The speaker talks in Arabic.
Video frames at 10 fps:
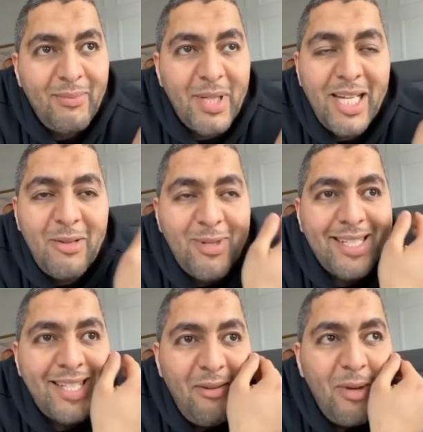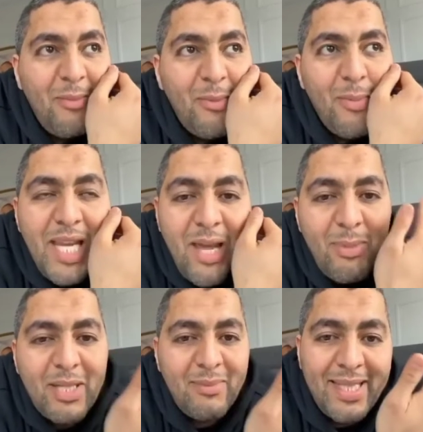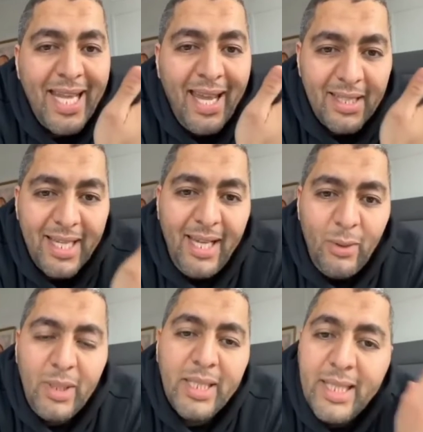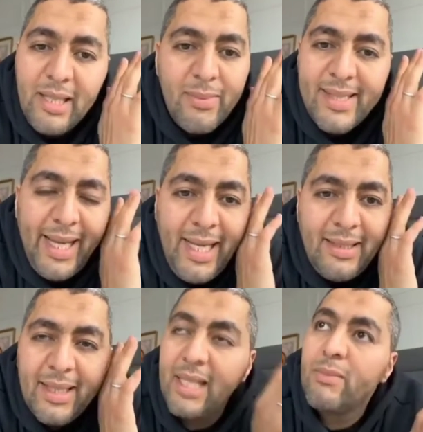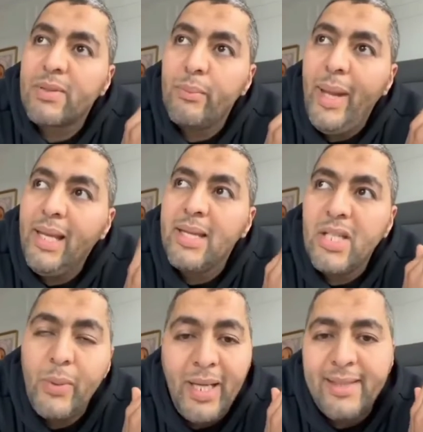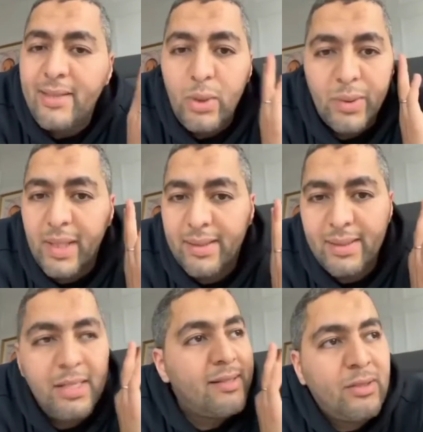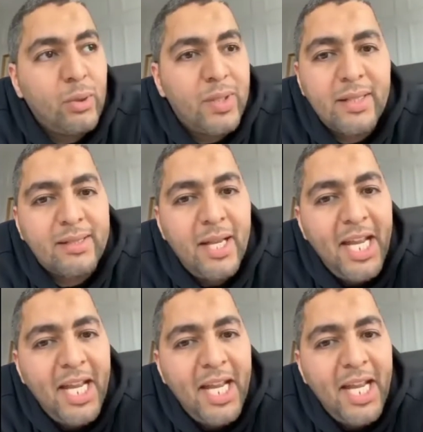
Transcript: ما كنلبس زعما ما لابسش مزيان كاع ولكن كنلبس عادي كنلبس بحال شي واحد ستودنت شي ستودنت